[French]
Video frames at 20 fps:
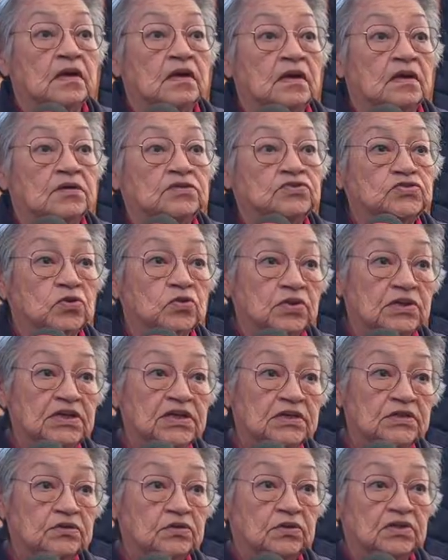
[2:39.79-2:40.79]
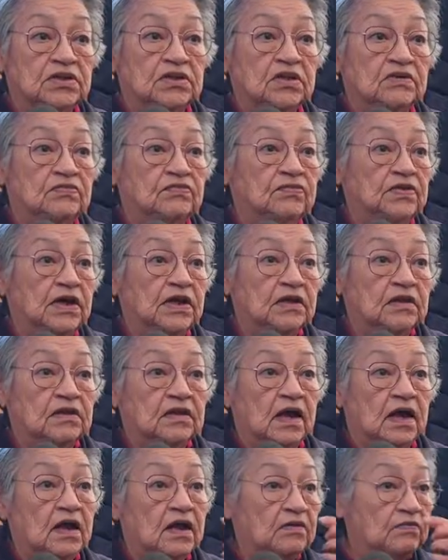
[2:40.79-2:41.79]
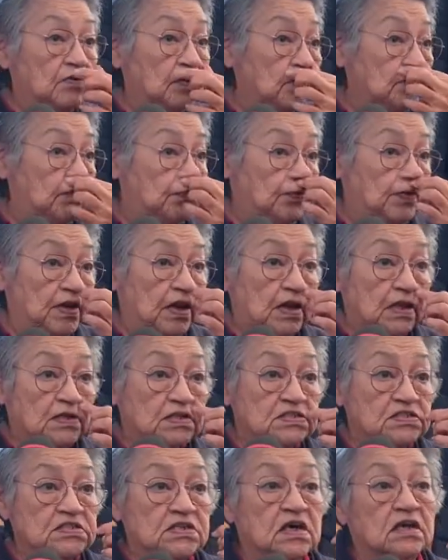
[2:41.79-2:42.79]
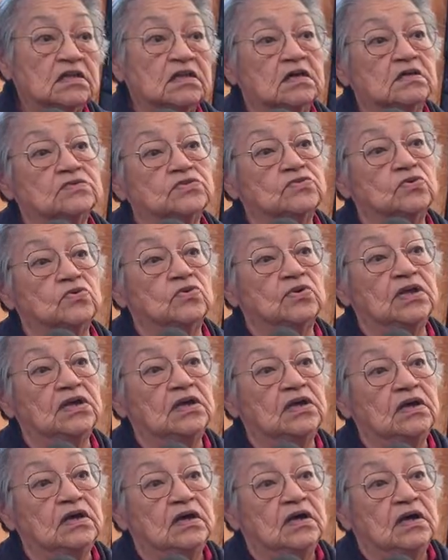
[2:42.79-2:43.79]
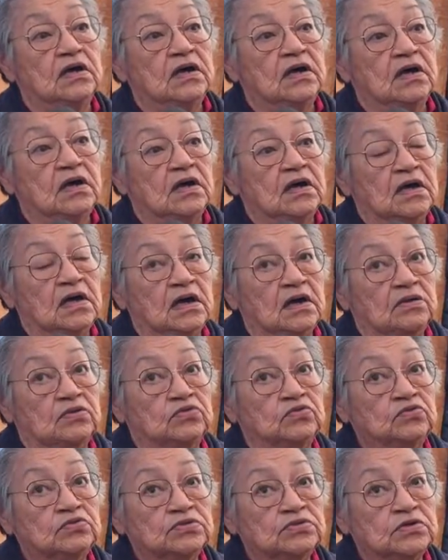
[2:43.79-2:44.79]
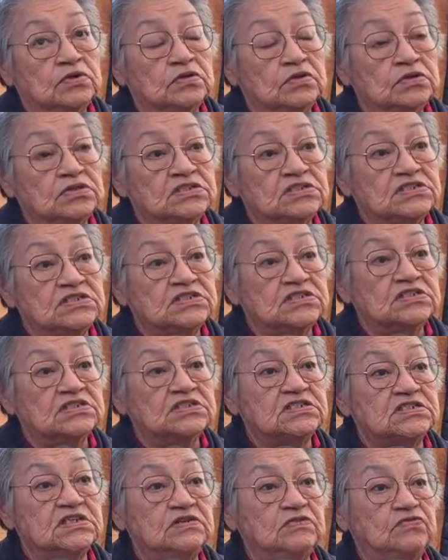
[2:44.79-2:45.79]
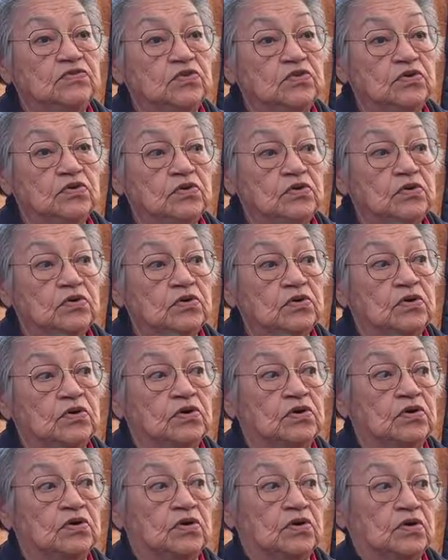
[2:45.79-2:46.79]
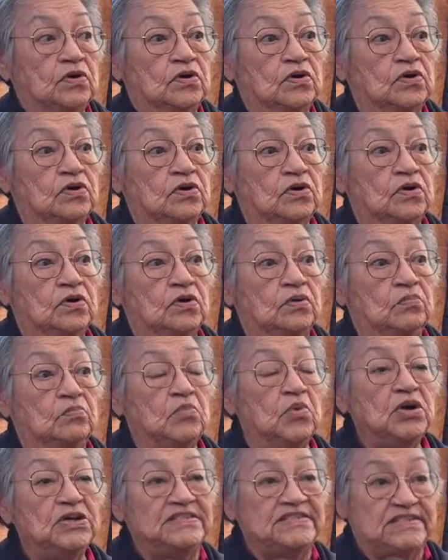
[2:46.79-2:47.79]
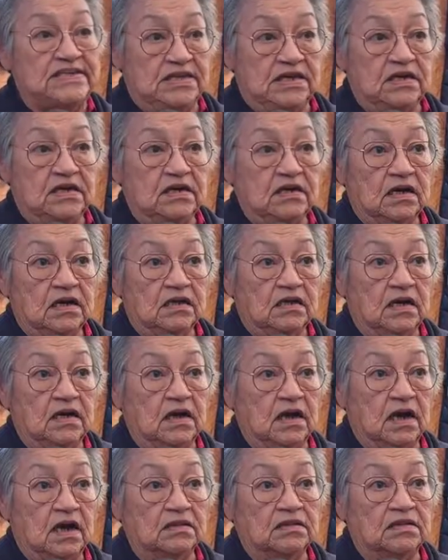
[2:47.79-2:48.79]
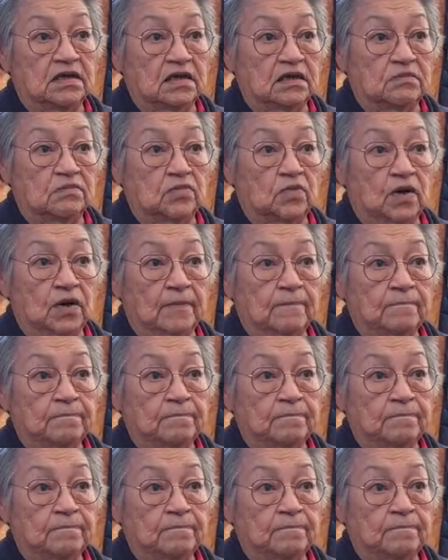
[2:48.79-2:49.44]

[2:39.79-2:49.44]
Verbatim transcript: son lit tout défaite. Elle avait un filet de sang dans son nez. Tout ça, c'est venu euh, me dire, en dedans de moi,